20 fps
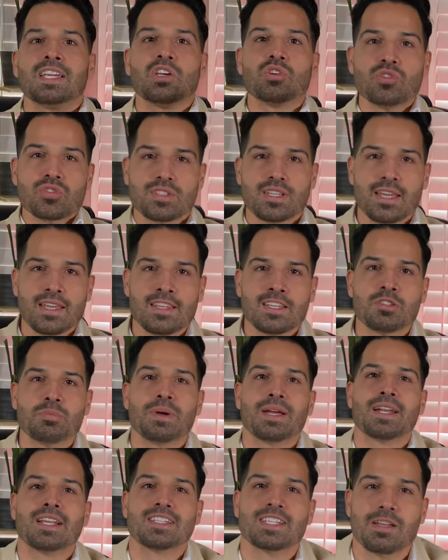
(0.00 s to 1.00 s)
que ustedes
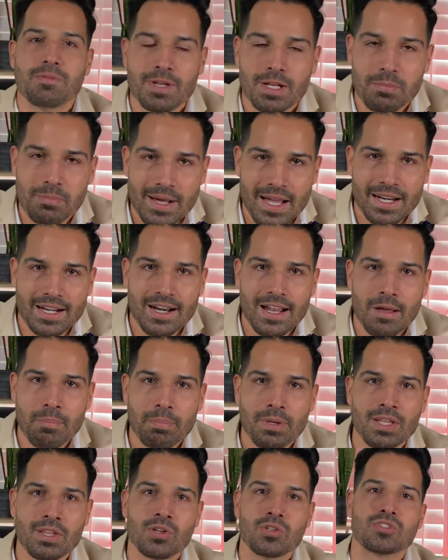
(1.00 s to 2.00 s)
van a saber más
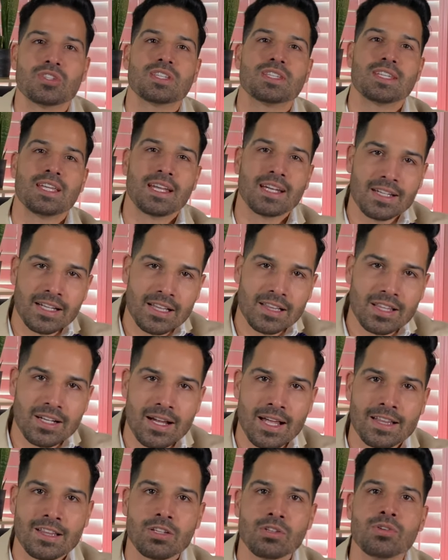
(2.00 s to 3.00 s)
rápido si tienen el
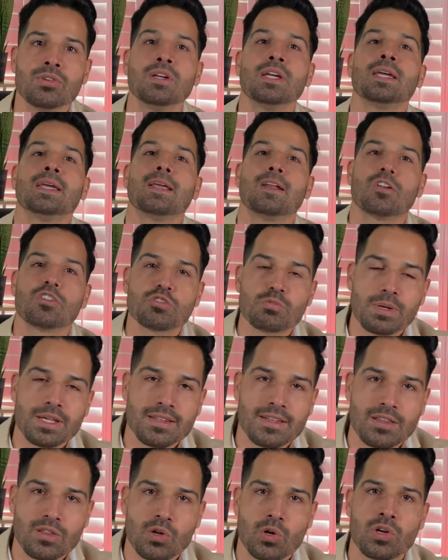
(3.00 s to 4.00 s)
trato y los
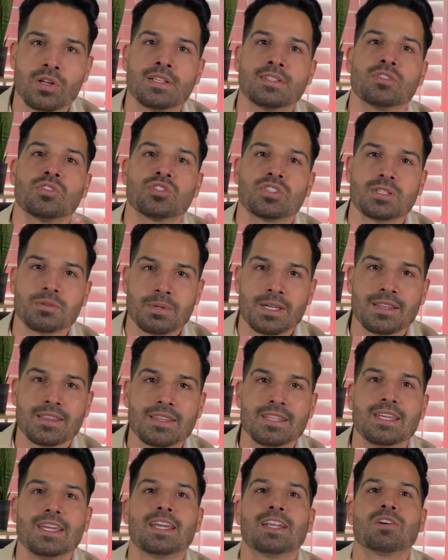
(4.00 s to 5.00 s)
vendedores o si
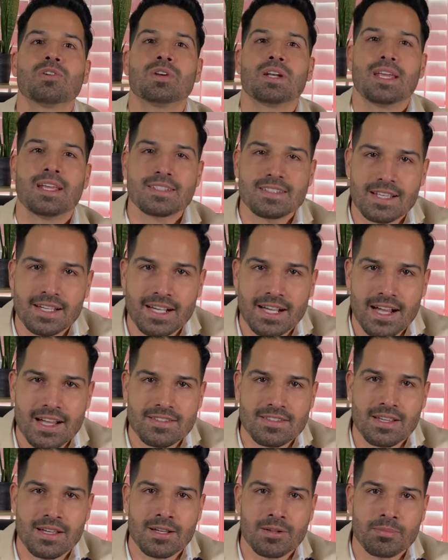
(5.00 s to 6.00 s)
vendieron esa
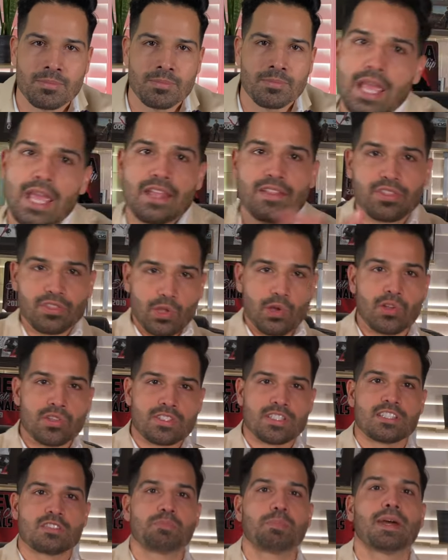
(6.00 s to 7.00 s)
casa.
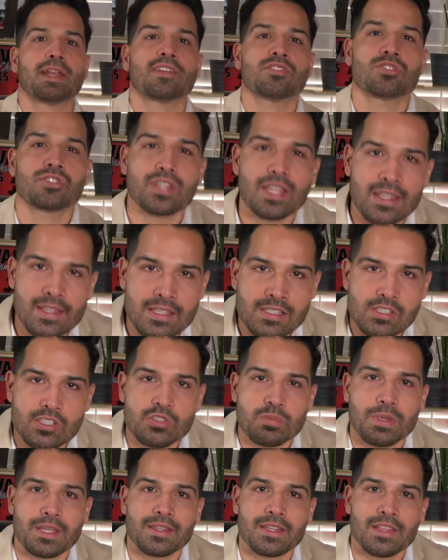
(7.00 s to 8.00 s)
Entonces, para ustedes
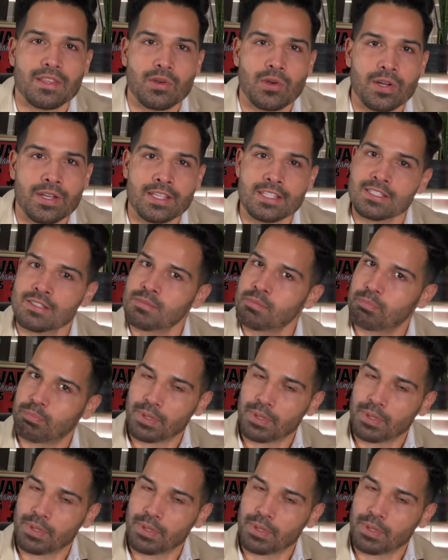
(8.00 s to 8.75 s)
los vendedores,